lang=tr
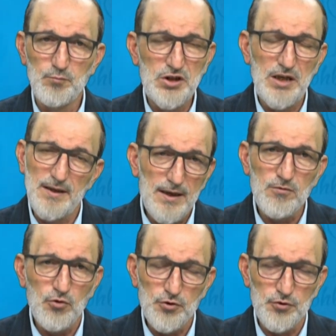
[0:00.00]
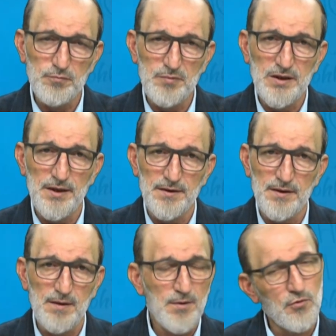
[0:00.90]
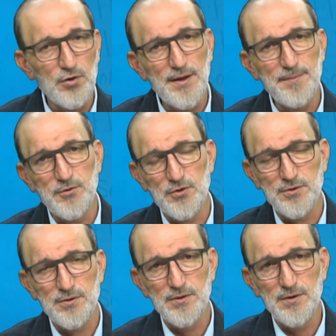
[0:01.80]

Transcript: Bir şeyler koysun bir kenara ama koyamıyor.